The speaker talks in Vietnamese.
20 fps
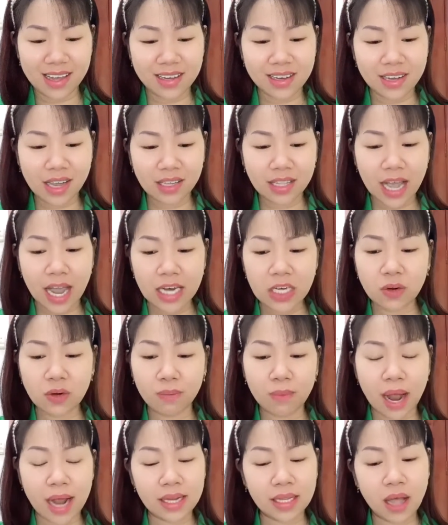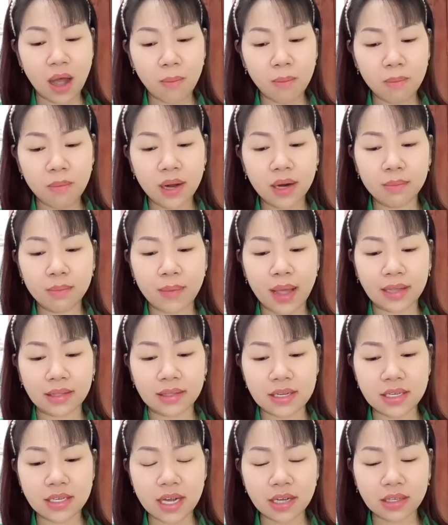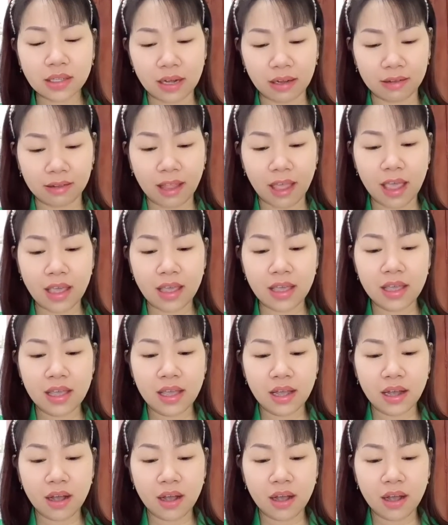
Người Do Thái sùng bái thông minh mang tính chất thực tế,